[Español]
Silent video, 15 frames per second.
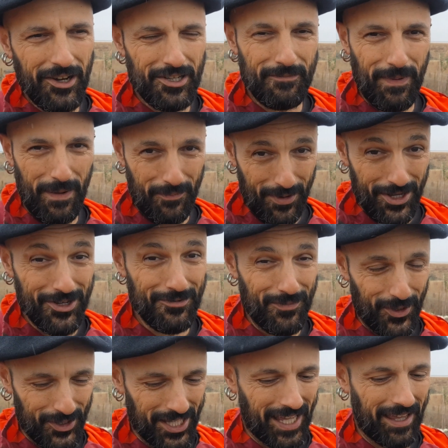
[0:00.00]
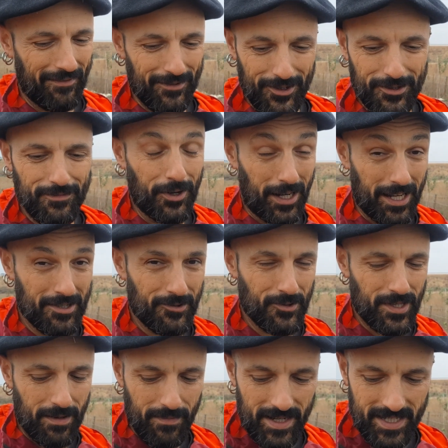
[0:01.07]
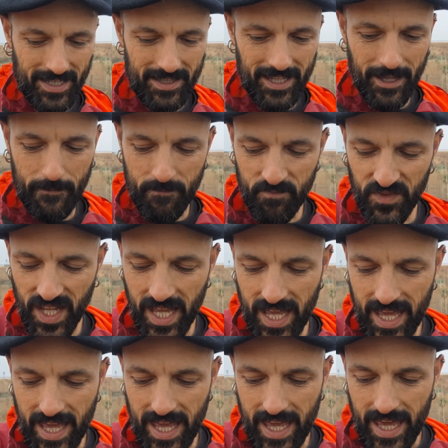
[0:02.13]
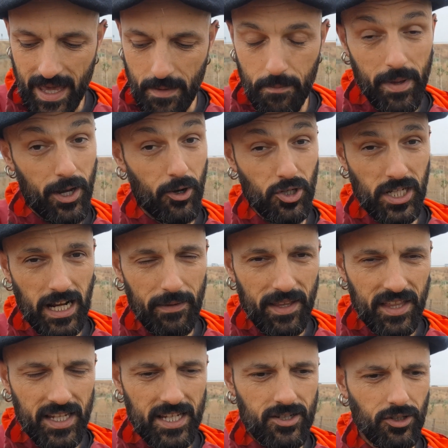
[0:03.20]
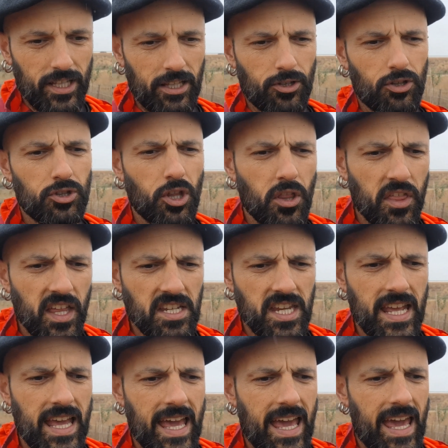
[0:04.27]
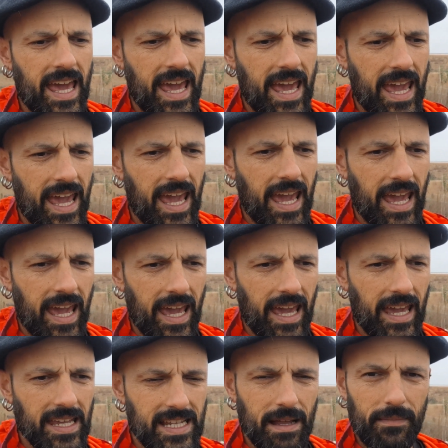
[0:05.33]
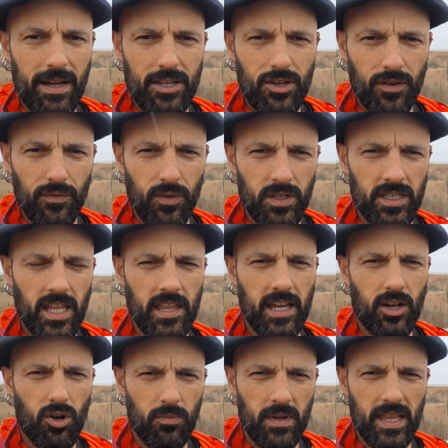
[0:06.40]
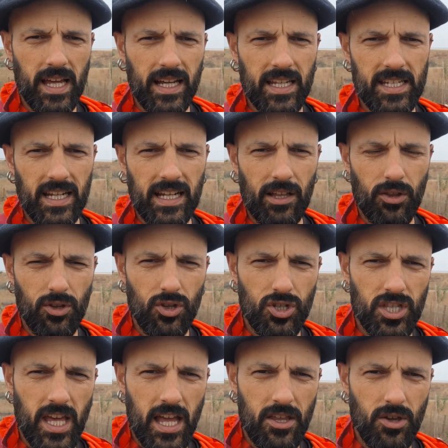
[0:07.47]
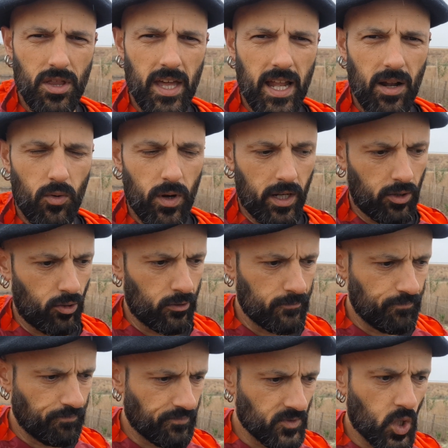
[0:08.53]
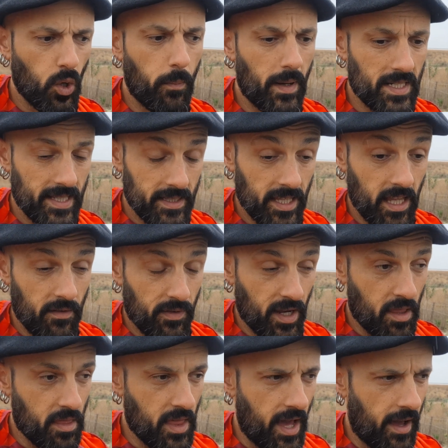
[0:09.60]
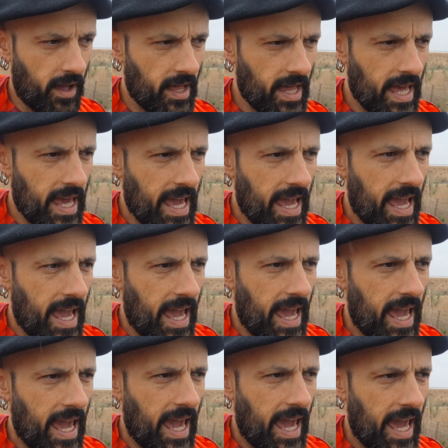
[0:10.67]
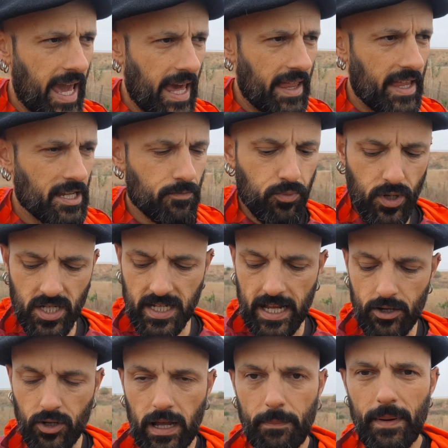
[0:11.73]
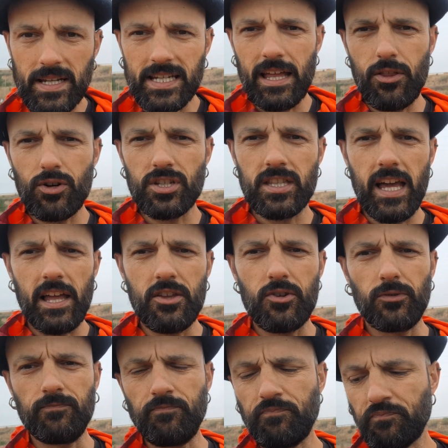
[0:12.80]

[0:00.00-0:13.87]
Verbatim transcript: los pepinos protegedlos porque les gustan bastante. Pero los calabacines no tanto. Entonces, eh, es la mayor fuente de comida que he sacado yo este año del huerto, con bastante diferencia. Eh, después, claro, ¿qué ha pasado este año?